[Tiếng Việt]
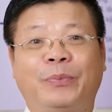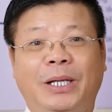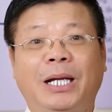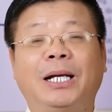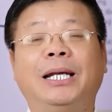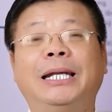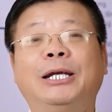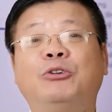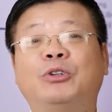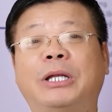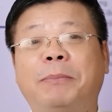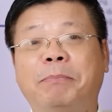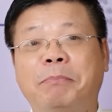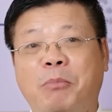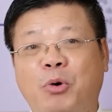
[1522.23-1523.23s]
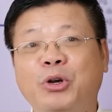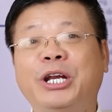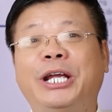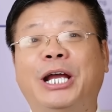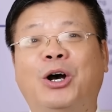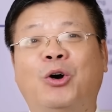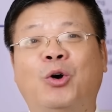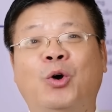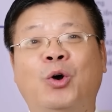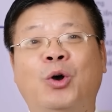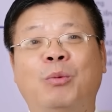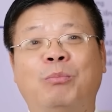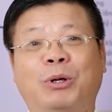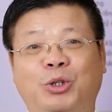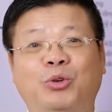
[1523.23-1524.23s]
Nhưng lưu tâm 4 điều
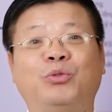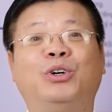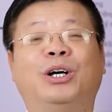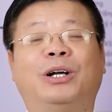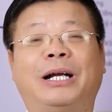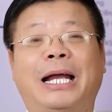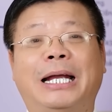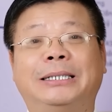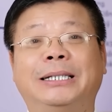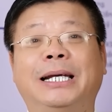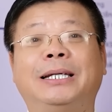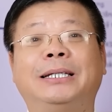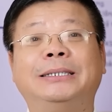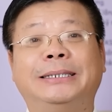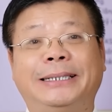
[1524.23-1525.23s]
mà tôi vừa kể trên,